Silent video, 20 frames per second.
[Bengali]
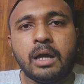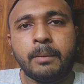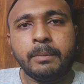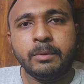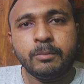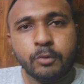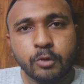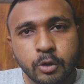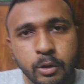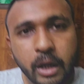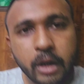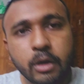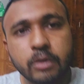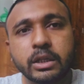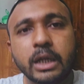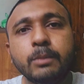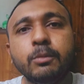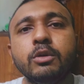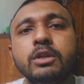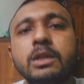আমি এক
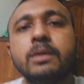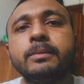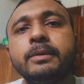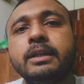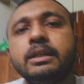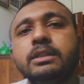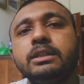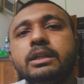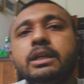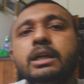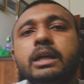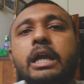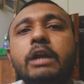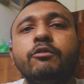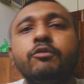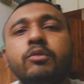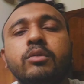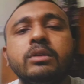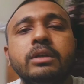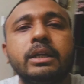কথাই বলতে পারি যে
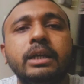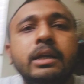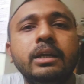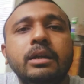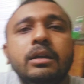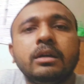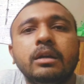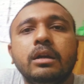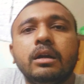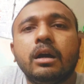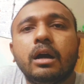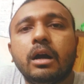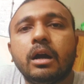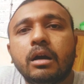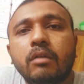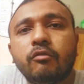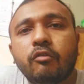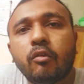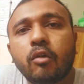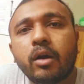এই ফোনটি
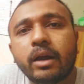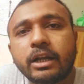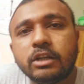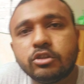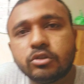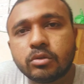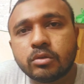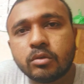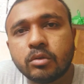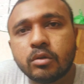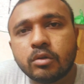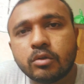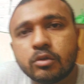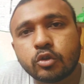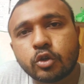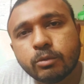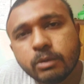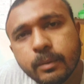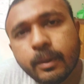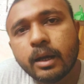ব্লগের জন্য
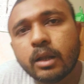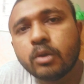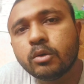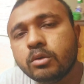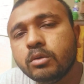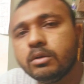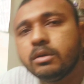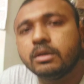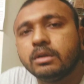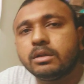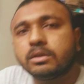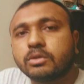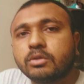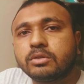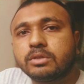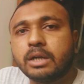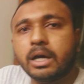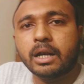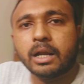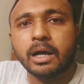খুবই ভালো তো
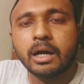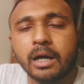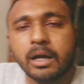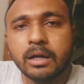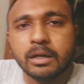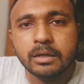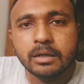যারা